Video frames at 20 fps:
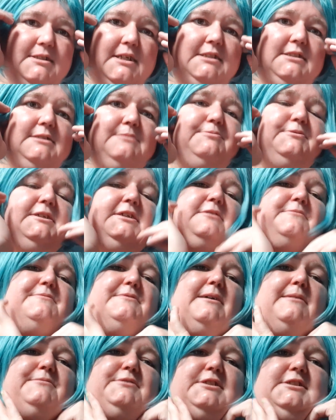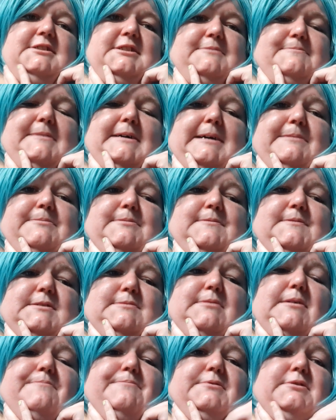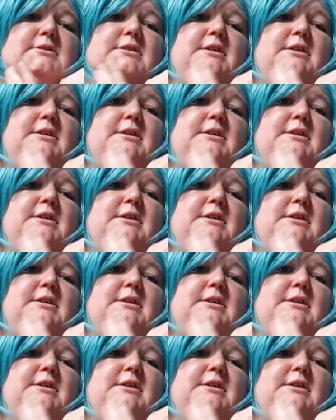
znaczy przerobiłam z innych Barbie, ponieważ mam